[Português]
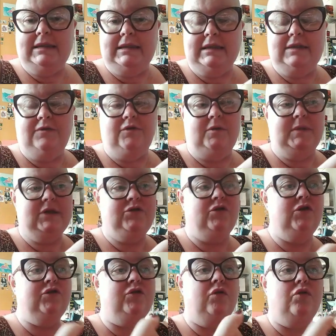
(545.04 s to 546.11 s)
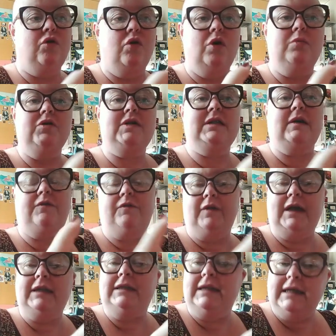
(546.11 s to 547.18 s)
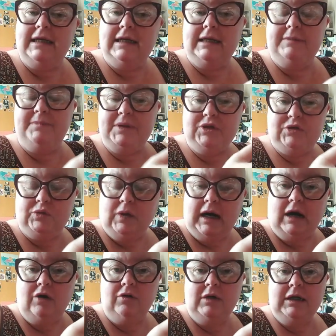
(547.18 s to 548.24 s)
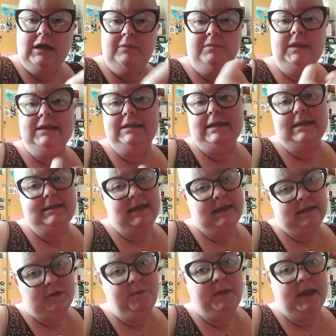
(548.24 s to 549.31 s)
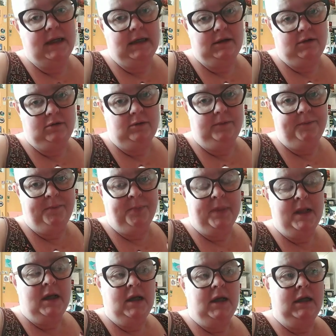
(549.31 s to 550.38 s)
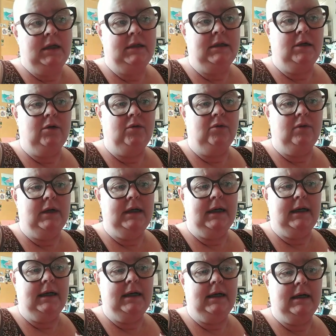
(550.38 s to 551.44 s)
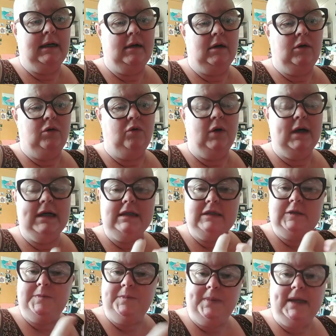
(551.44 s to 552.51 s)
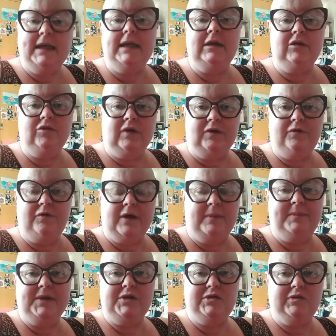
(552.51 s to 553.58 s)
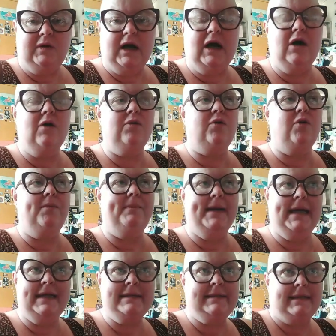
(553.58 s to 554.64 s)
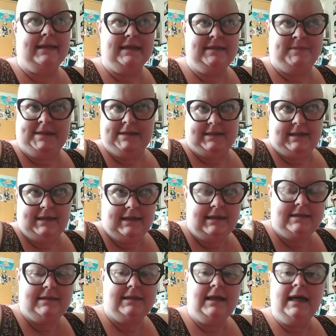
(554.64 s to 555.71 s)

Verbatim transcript: das informações ou como se a fé dele, pessoal, me dissesse respeito. Então, é, o respeito à fé pessoal começa nas minhas redes